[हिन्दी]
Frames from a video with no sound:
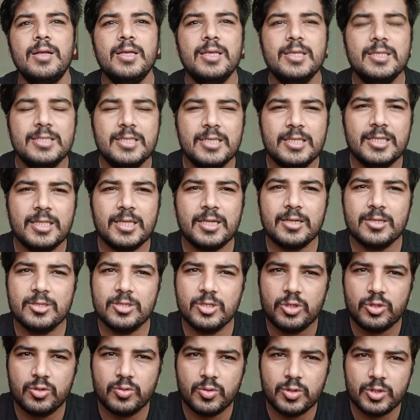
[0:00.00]
इसी तरह
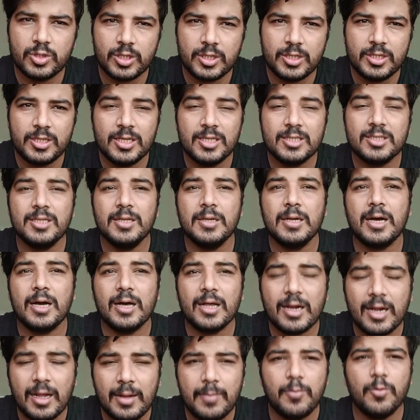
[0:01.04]
सिचुएशन या इससे
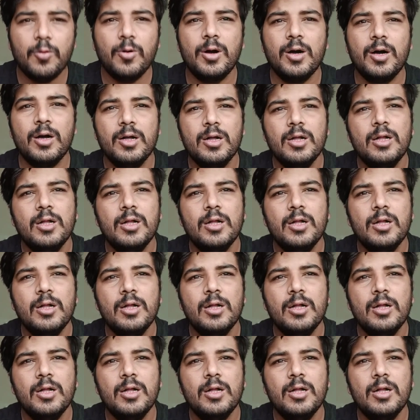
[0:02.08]
ख़राब हुआ